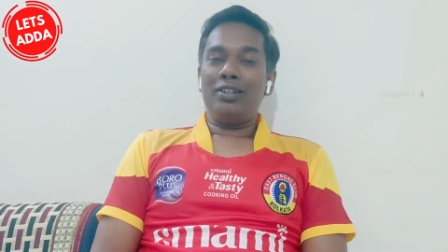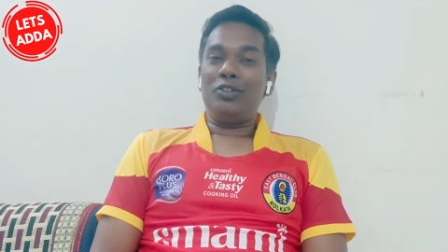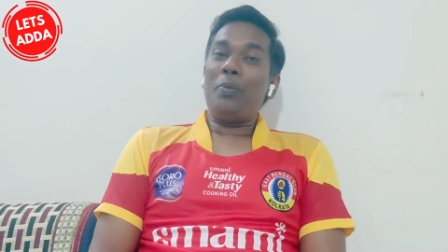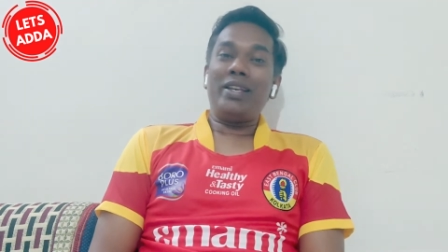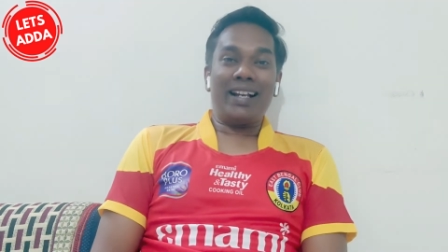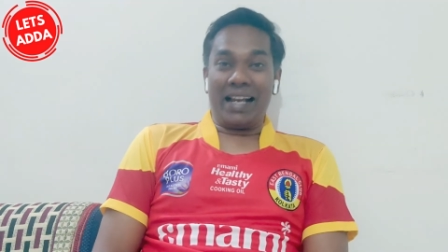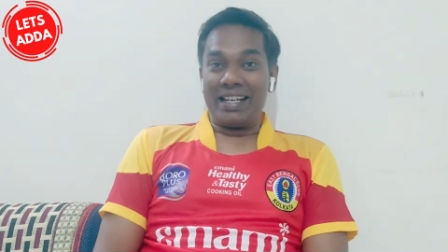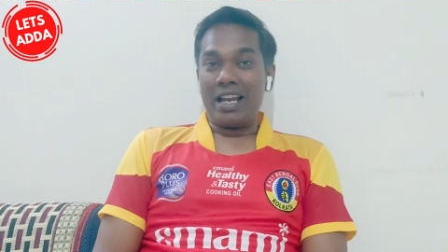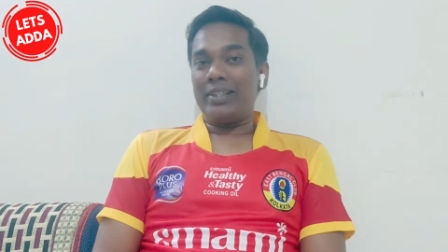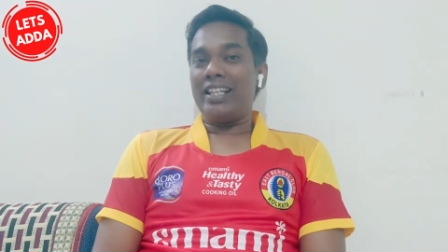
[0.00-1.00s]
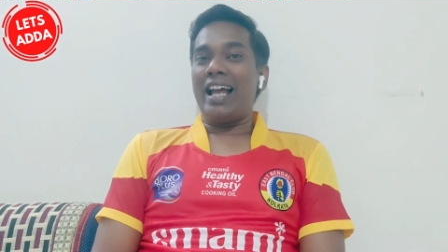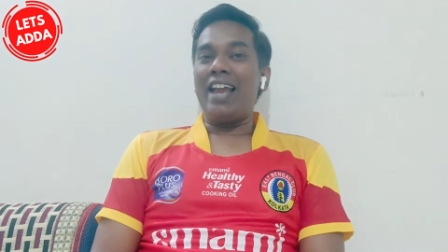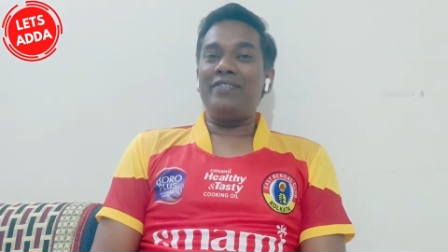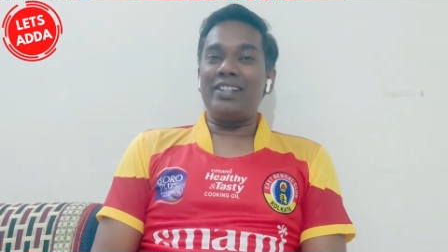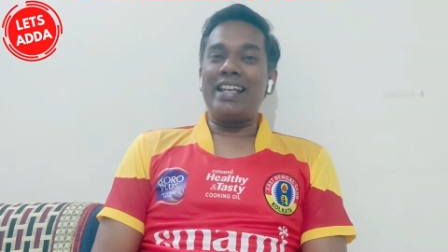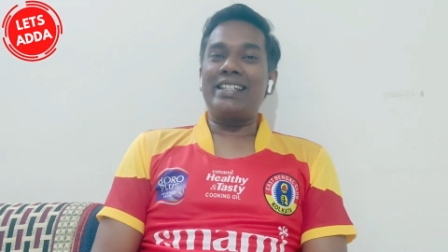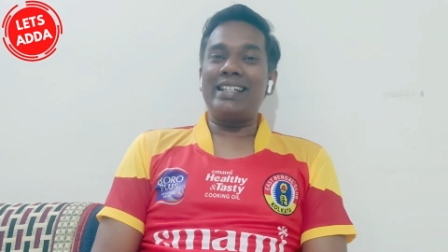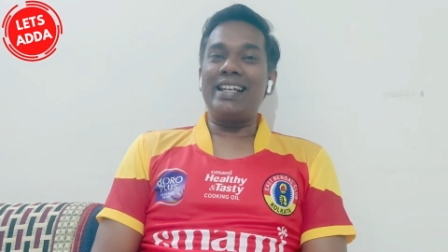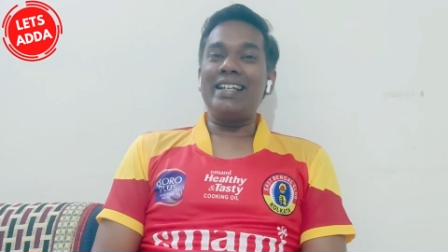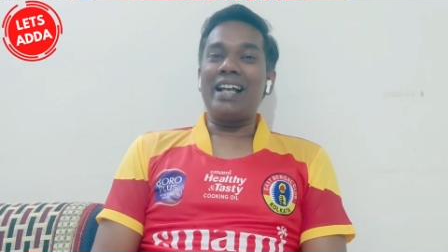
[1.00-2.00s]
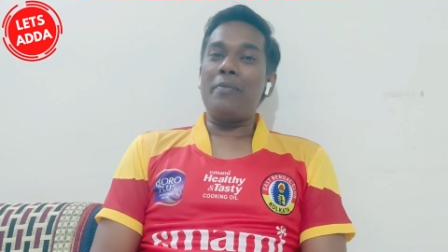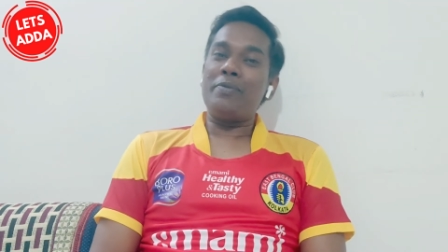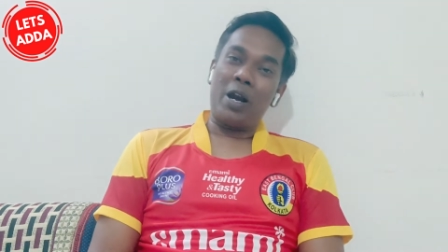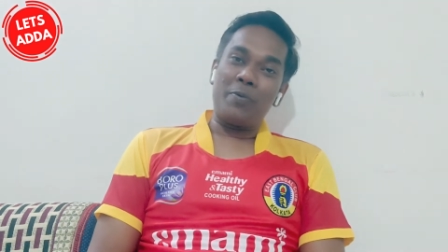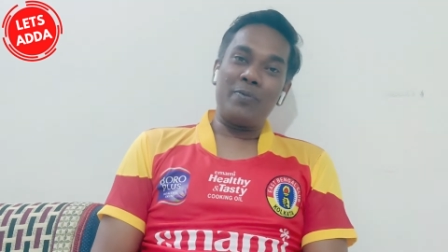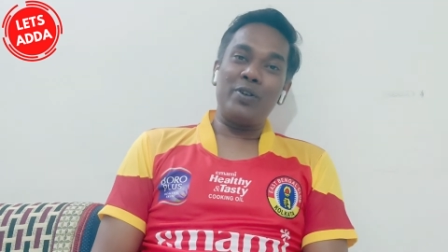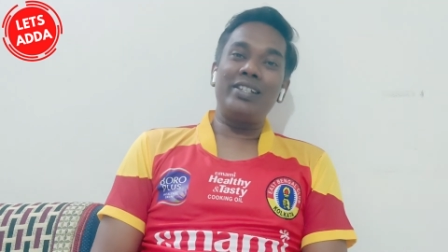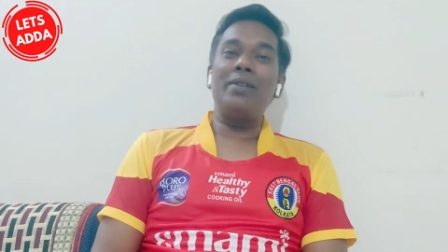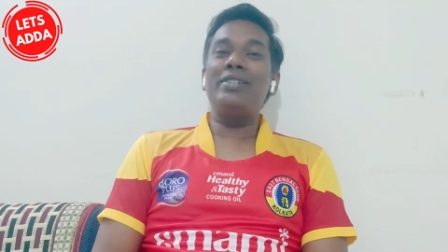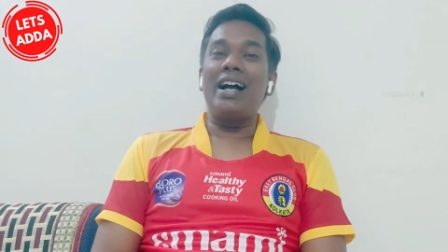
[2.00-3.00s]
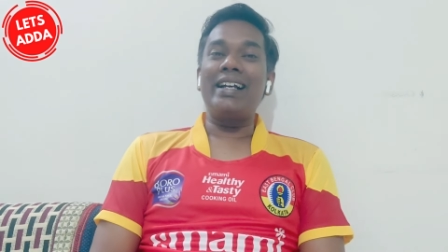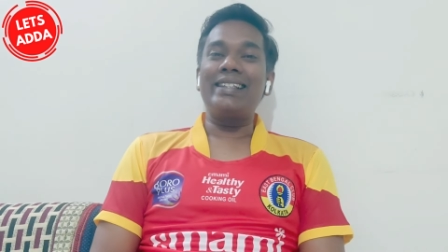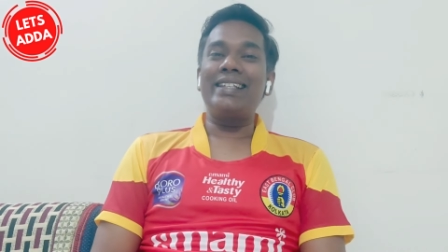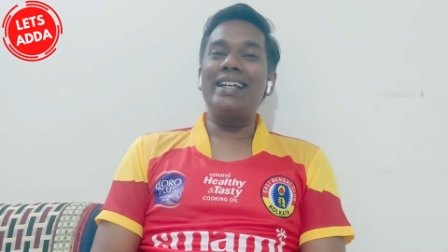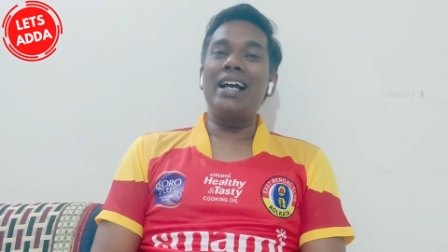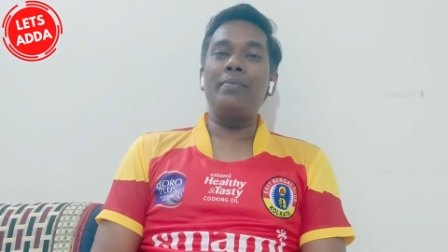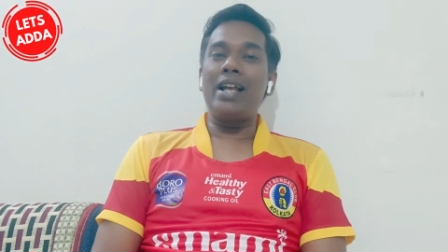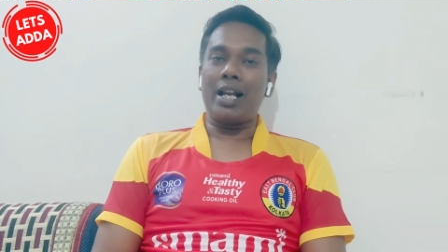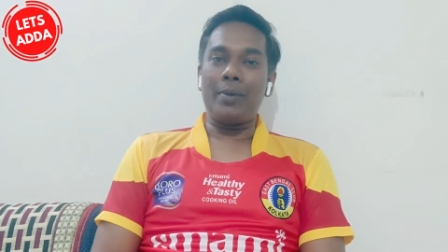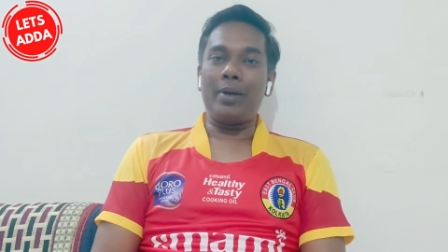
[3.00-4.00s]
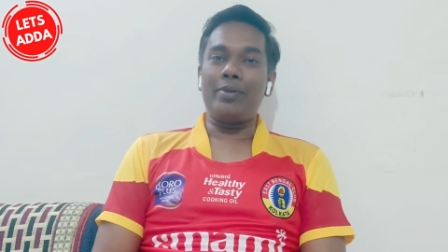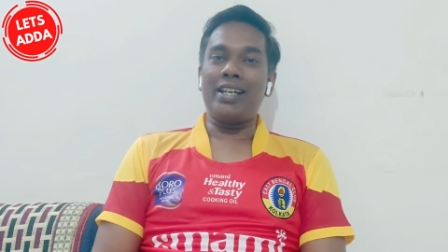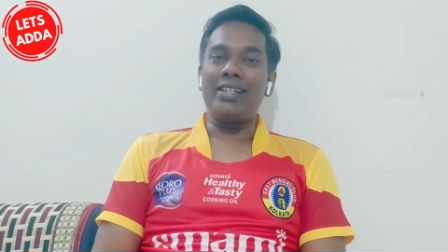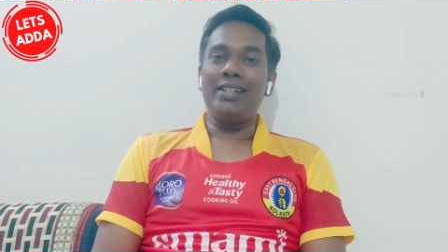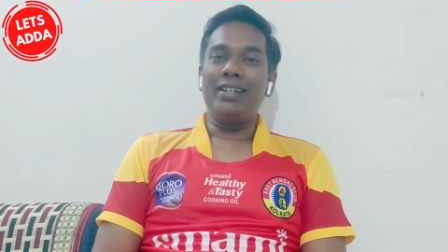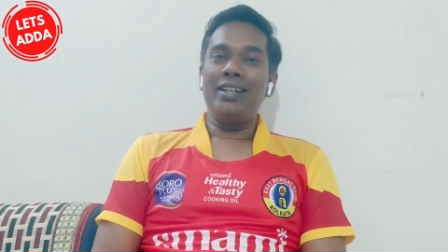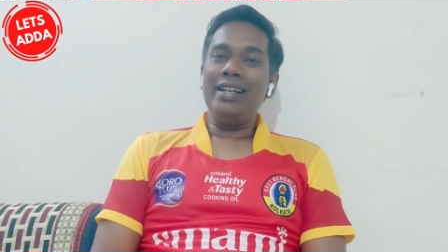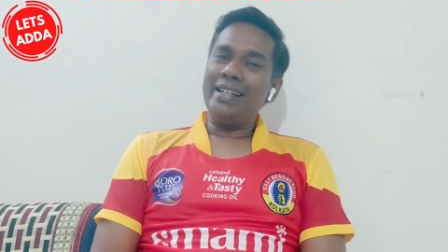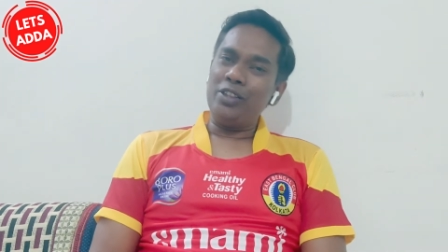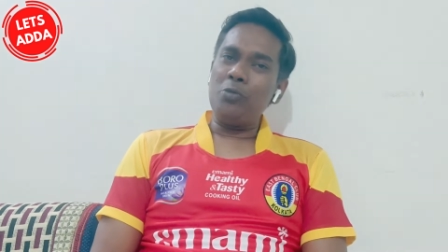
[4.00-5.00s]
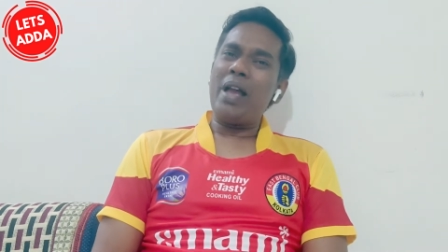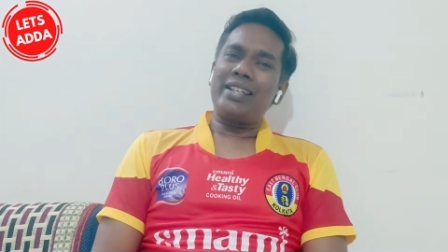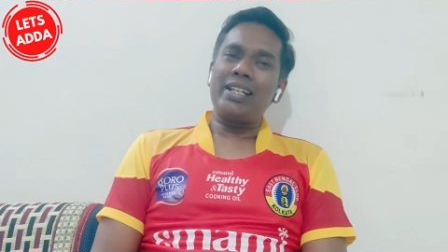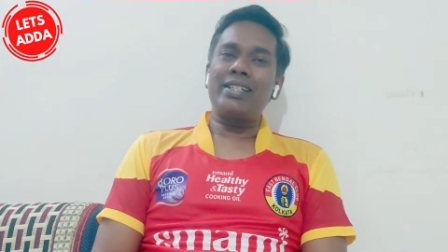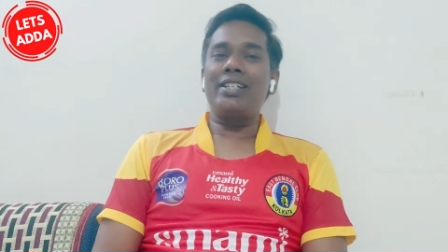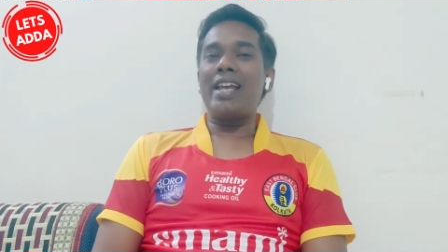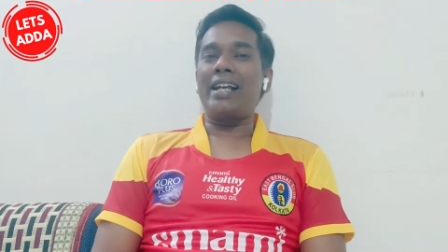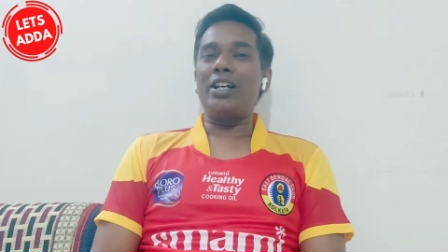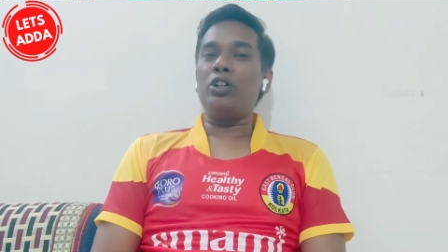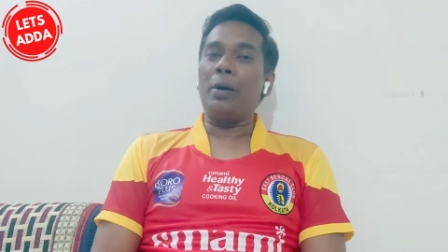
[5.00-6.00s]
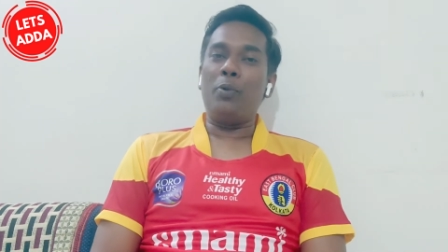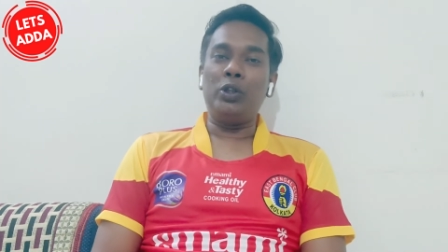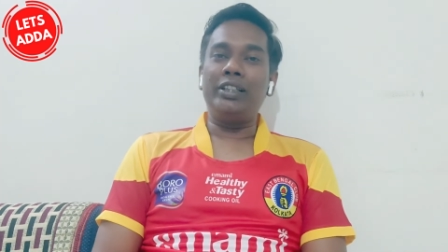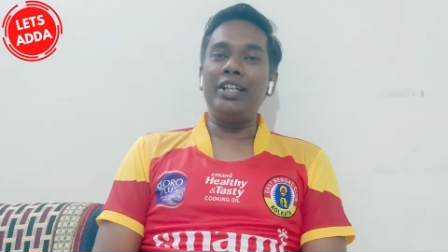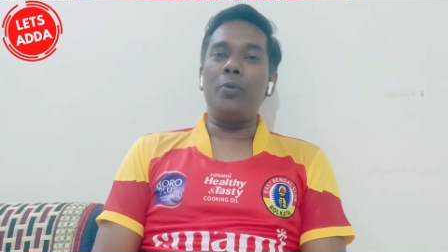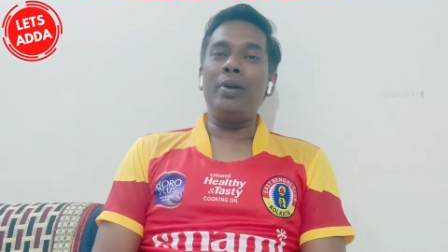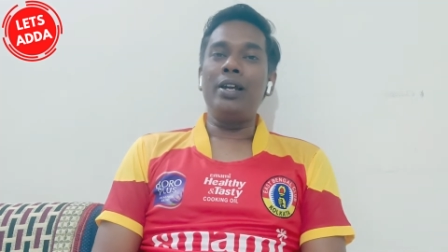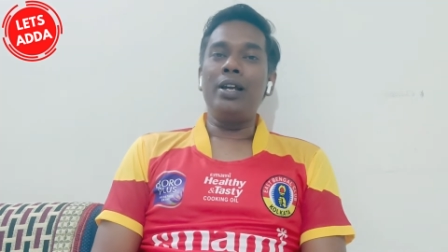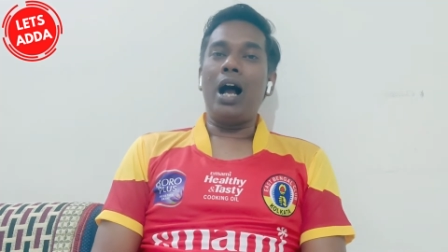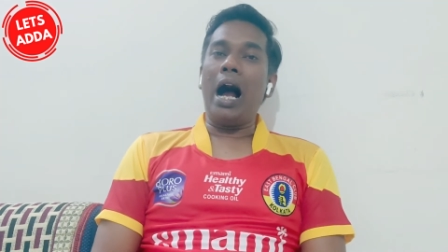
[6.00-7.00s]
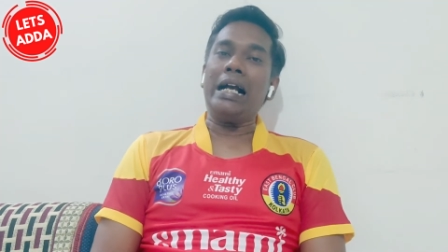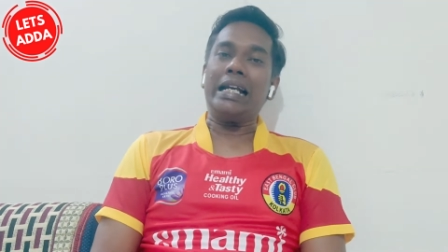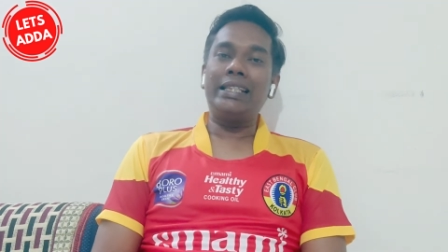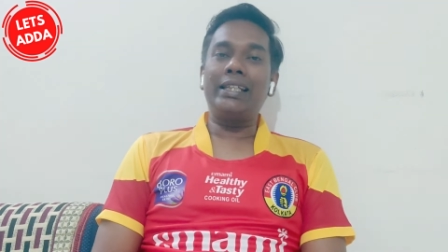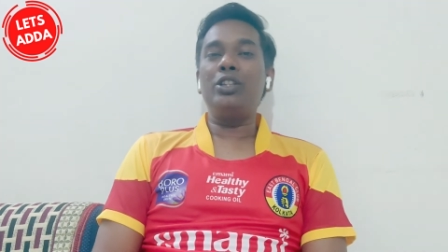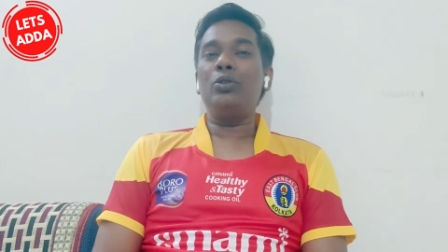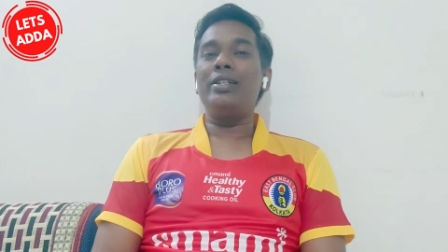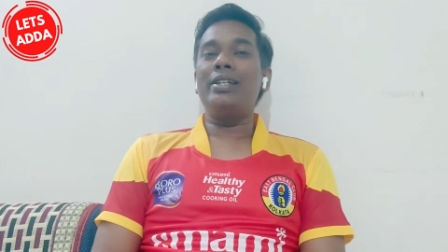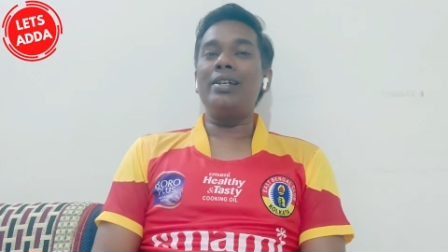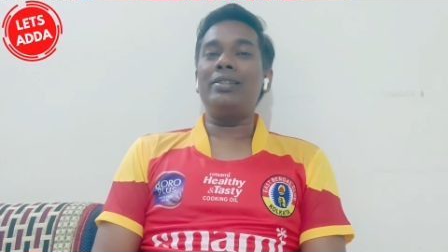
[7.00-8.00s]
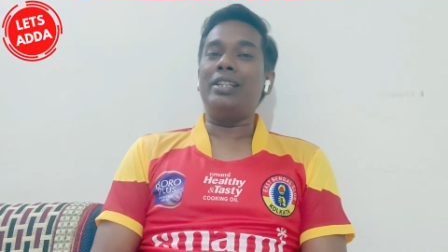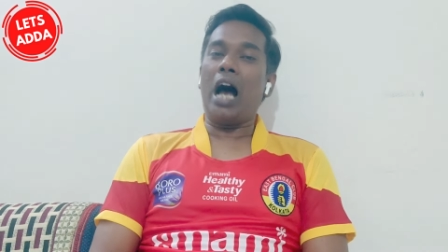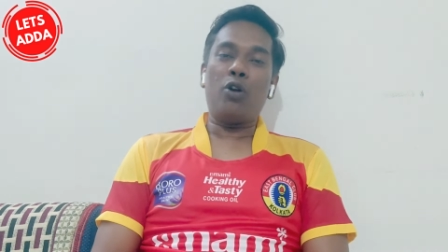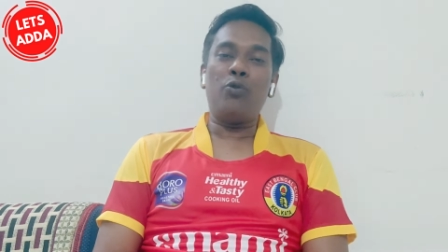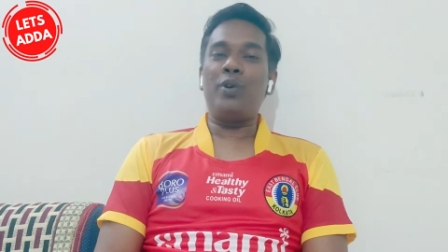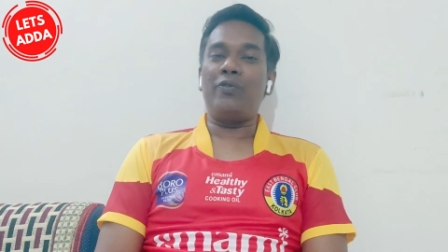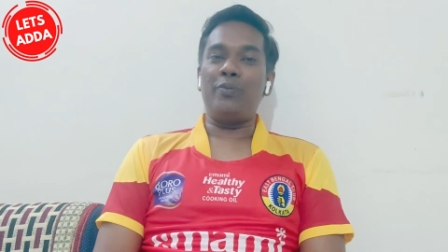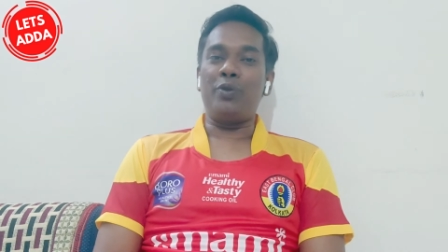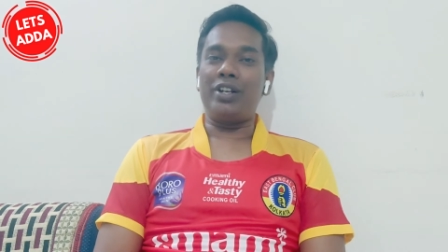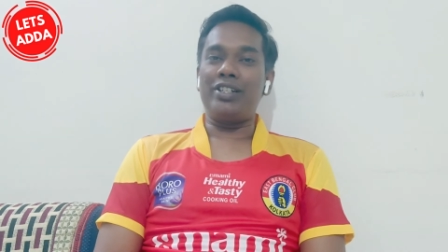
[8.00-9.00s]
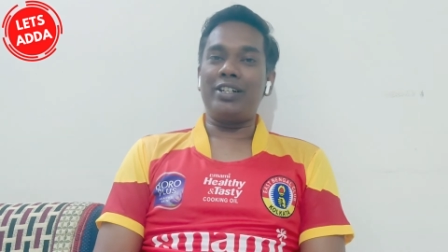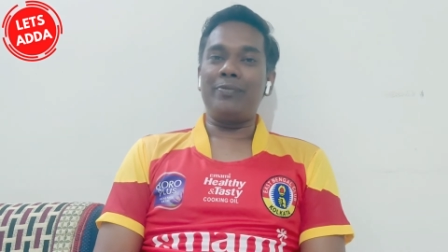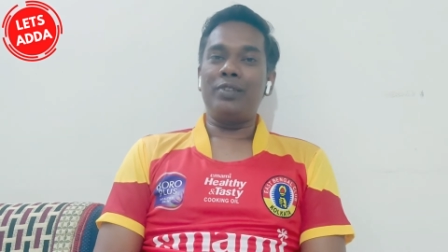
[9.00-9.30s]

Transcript: তোমরা যারা কালকে আমাদের লাইফটা দেখছিলে আমি বারবার বলছিলাম যে অঙ্কিতের জায়গায় আমি রাকিবকে চাই কিন্তু ম্যাচটা শেষে একটা কথা বলতেই হবে অঙ্কিত কিন্তু আজকে দারুণ পারফর্ম করেছে